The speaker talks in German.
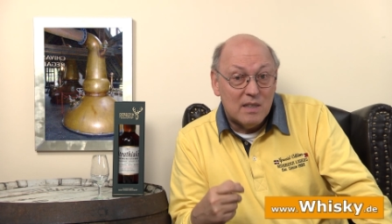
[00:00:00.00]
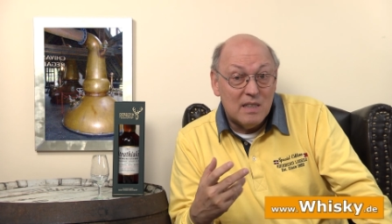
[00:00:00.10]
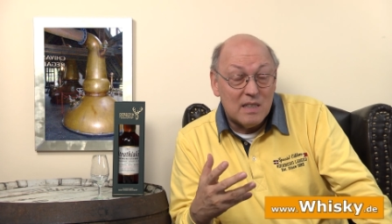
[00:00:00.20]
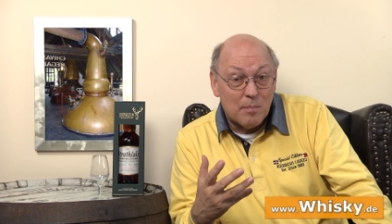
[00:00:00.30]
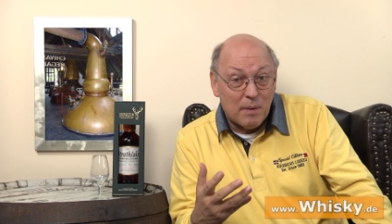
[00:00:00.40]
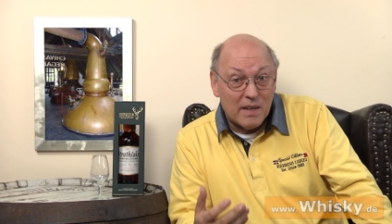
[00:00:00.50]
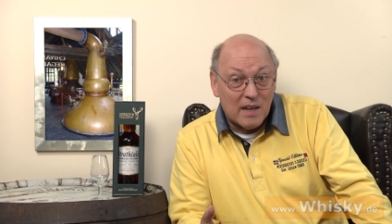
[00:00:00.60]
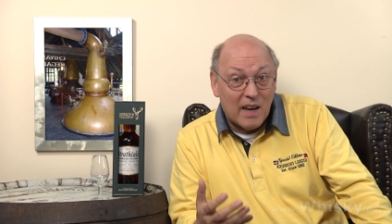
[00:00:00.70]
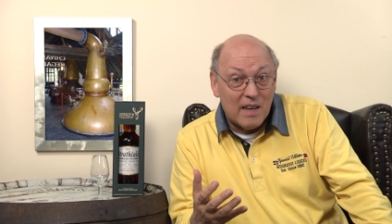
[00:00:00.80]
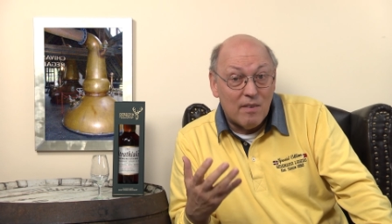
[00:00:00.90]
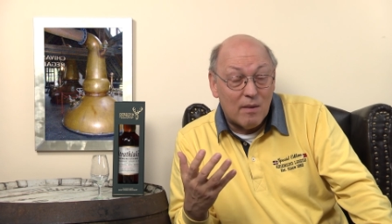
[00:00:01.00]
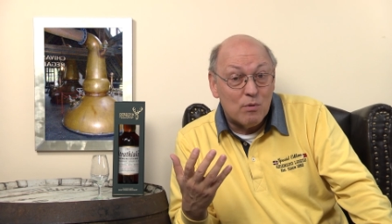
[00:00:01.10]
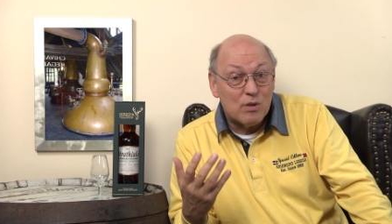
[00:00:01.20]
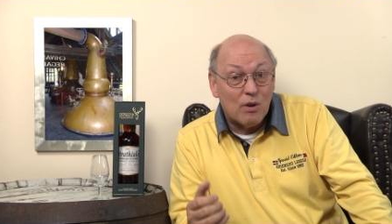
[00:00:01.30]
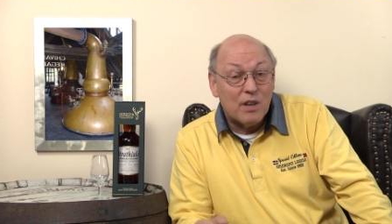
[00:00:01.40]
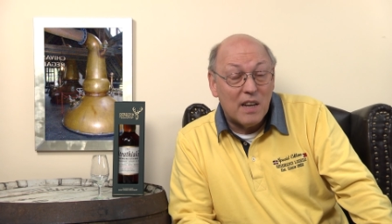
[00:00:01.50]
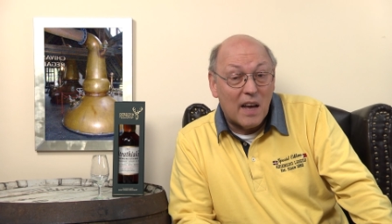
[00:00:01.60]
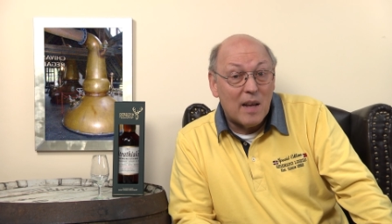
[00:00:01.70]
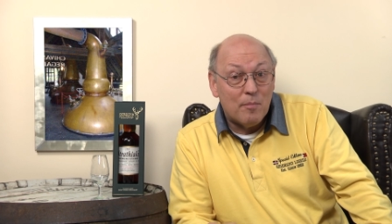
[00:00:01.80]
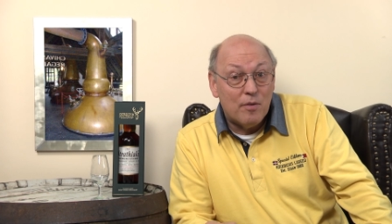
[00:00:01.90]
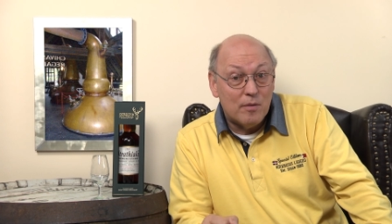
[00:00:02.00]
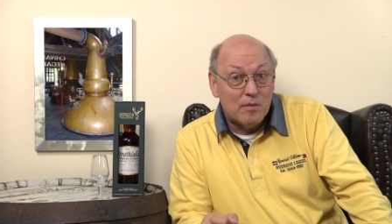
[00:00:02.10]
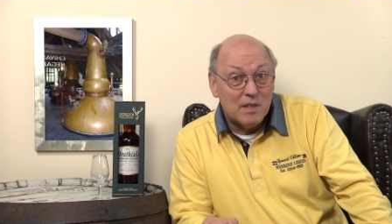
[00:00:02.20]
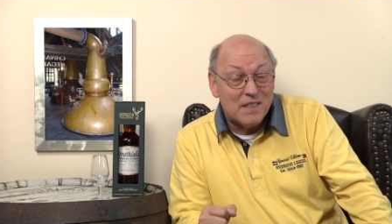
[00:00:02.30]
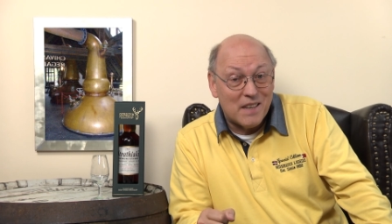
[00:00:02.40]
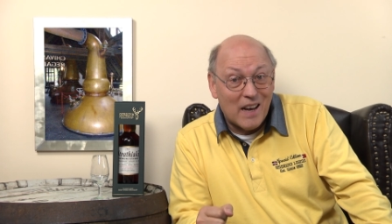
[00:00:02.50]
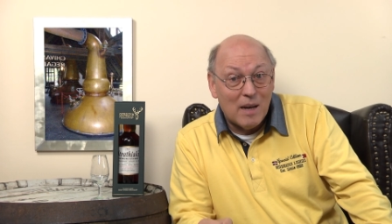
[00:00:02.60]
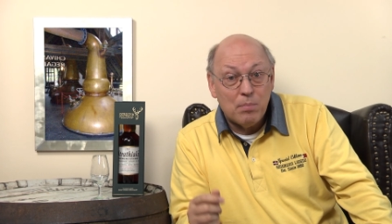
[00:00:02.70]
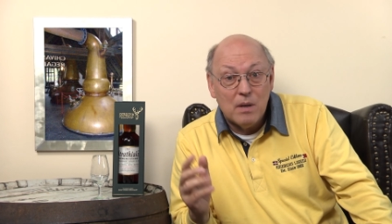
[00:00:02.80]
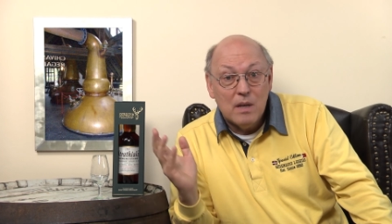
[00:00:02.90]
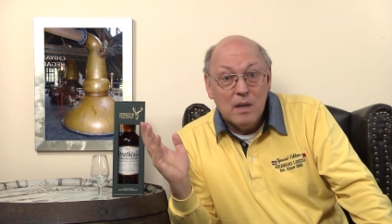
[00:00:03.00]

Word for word: dieser Brennerei war, wo es Originalabfüllung nicht gab,